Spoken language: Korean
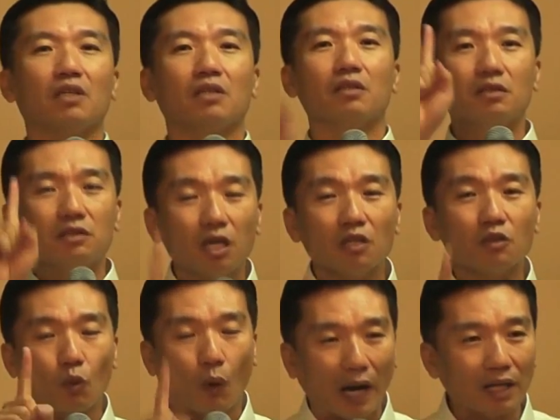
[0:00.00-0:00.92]
그 첫
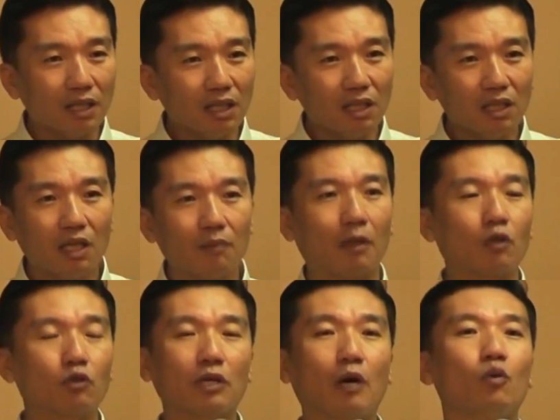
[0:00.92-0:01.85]
왕이
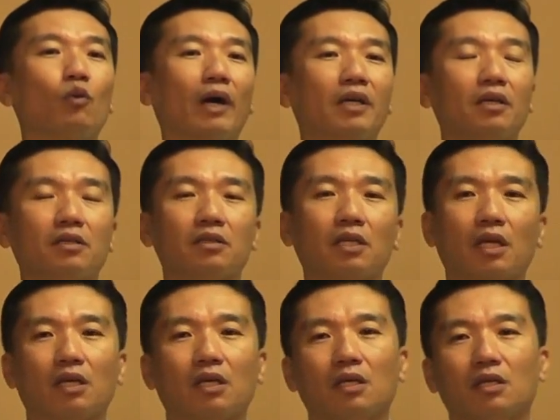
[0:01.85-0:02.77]
바로 사울 왕이었는데